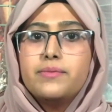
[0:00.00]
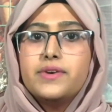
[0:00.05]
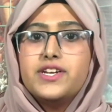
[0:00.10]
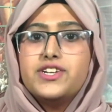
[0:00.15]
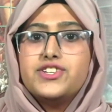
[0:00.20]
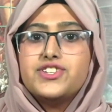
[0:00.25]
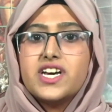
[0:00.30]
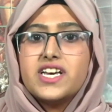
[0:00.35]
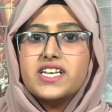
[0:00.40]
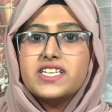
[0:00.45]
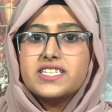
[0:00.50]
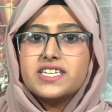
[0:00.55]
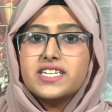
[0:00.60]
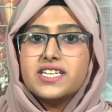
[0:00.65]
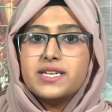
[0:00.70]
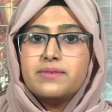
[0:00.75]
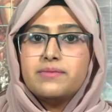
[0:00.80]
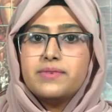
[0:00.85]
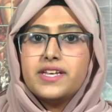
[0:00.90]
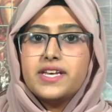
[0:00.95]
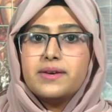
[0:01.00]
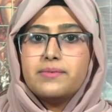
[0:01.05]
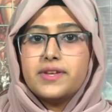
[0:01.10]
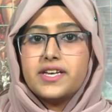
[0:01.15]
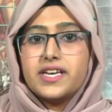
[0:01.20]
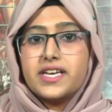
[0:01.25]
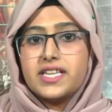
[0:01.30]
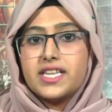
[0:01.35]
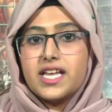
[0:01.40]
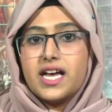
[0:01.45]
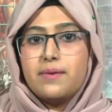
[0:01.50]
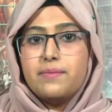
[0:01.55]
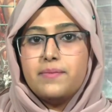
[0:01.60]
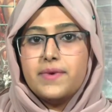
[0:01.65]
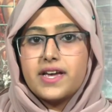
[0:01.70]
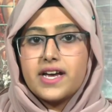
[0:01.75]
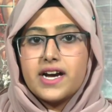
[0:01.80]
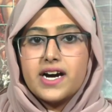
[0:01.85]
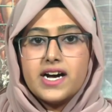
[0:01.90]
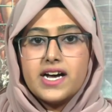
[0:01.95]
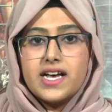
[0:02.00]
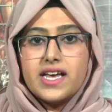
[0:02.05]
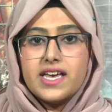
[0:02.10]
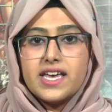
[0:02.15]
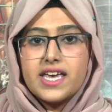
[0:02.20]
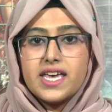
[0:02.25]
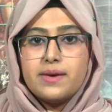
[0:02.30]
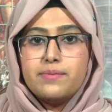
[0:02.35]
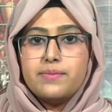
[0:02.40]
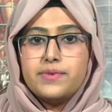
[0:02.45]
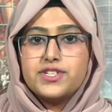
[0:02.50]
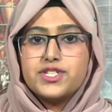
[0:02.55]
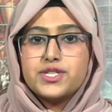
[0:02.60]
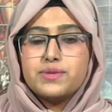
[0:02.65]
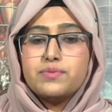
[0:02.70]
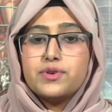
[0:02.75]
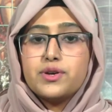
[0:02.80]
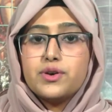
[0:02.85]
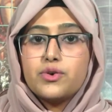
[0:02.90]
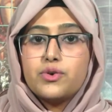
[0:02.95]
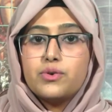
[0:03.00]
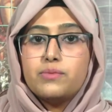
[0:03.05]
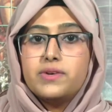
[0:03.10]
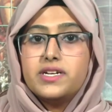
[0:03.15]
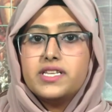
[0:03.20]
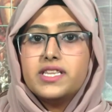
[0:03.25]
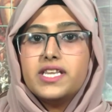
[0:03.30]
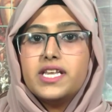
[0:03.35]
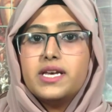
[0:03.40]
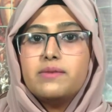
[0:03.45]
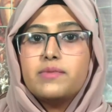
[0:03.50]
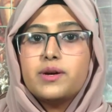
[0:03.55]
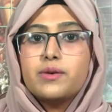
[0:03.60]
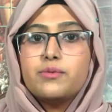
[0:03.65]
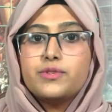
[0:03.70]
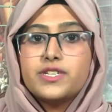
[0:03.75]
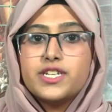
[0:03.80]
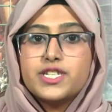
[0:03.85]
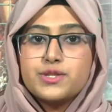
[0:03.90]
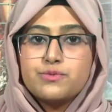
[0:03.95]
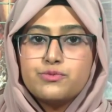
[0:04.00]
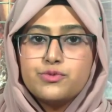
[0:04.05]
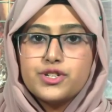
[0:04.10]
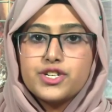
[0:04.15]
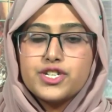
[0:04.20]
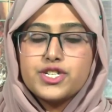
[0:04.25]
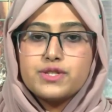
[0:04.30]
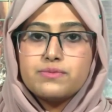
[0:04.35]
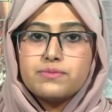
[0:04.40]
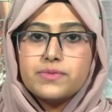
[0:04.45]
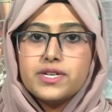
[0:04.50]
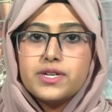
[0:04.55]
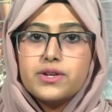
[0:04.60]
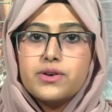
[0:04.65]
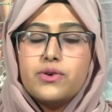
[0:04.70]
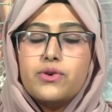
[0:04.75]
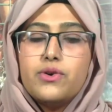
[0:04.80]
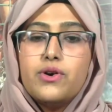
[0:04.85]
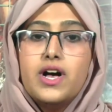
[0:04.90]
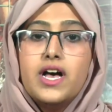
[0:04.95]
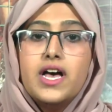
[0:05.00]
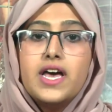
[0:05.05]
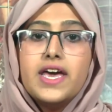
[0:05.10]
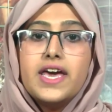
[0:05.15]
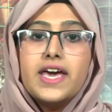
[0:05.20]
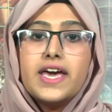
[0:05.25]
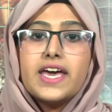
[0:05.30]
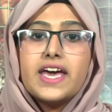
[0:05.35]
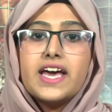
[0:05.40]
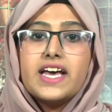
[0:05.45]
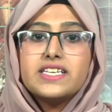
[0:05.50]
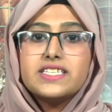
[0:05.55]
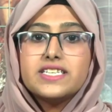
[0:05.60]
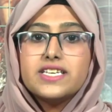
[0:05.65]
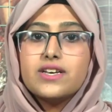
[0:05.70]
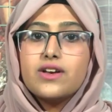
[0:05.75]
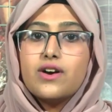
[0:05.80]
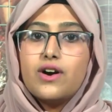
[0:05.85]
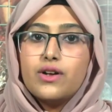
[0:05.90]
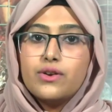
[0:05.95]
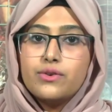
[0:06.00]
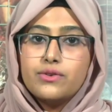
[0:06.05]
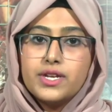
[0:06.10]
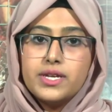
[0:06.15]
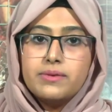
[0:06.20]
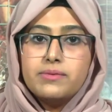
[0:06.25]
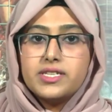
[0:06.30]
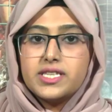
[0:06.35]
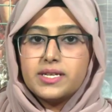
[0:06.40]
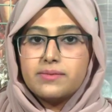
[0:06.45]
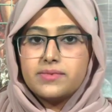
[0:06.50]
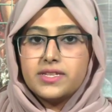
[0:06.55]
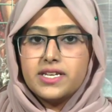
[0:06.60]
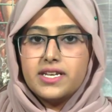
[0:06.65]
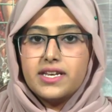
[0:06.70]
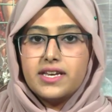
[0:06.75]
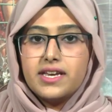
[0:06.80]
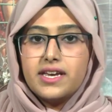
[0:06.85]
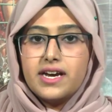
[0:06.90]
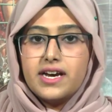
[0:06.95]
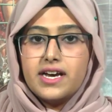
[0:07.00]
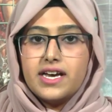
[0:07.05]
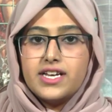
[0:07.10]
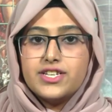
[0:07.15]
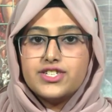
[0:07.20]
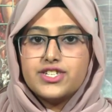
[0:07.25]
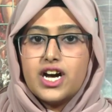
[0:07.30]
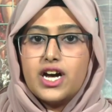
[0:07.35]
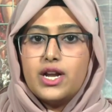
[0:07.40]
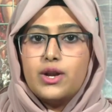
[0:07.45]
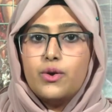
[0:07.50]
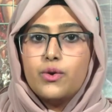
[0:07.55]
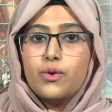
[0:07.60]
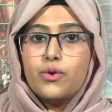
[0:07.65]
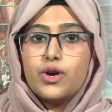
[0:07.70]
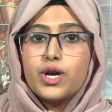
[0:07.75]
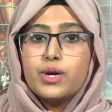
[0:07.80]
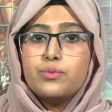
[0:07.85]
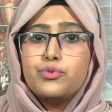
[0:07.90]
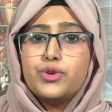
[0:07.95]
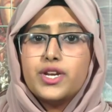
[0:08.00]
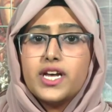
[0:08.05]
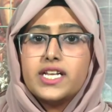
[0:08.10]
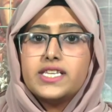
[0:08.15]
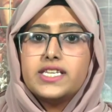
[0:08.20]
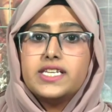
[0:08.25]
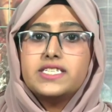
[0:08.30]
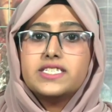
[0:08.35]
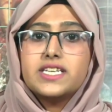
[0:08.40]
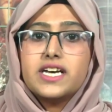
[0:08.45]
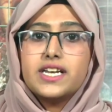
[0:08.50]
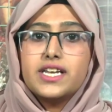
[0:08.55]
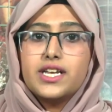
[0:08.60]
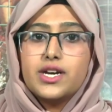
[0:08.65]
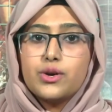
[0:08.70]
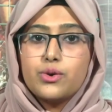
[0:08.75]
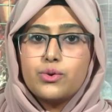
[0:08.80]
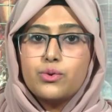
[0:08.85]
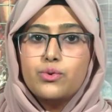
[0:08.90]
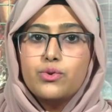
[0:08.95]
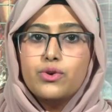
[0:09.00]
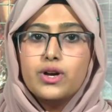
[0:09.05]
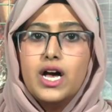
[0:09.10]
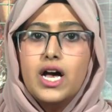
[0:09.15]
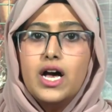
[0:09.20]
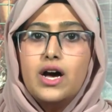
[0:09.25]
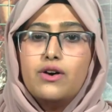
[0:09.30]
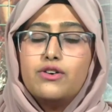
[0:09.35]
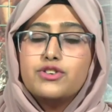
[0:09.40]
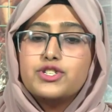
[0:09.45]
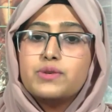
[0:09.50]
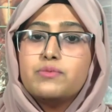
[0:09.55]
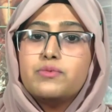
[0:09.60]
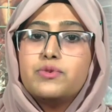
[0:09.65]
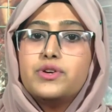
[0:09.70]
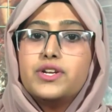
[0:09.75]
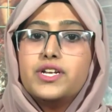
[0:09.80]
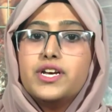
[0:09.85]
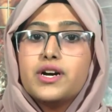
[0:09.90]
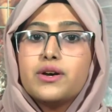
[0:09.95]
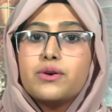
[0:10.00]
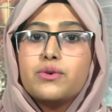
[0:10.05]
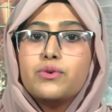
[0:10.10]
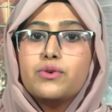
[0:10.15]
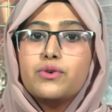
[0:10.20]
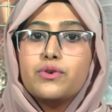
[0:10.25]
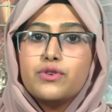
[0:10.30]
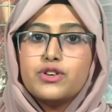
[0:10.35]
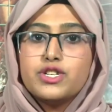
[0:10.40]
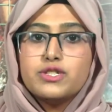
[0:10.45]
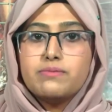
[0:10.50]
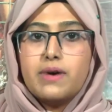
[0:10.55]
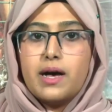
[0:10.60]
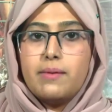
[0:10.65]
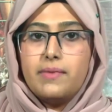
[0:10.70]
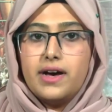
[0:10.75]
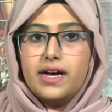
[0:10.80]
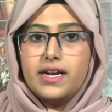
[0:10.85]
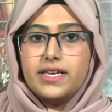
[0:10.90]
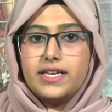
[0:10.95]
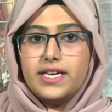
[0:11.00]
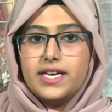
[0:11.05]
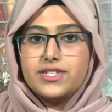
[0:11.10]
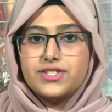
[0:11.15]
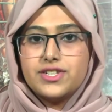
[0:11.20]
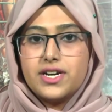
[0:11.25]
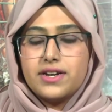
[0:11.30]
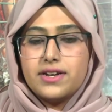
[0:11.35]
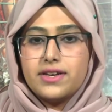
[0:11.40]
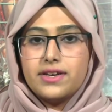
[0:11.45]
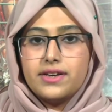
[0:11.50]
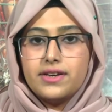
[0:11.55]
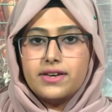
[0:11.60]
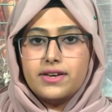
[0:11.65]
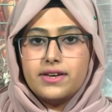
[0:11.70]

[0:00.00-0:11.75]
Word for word: मीर शाहिद सलीम ने अपने खिताब में कहा है कि बीजेपी हुकूमत ने मकबूदा जम्मू कश्मीर को एक ऐसी कॉलोनी में तब्दील किया है जहाँ लोगों के बुनियादी इंसानी हकूक़ और जमहूरी हकूक़ रोज़ पामाल किए जा रहे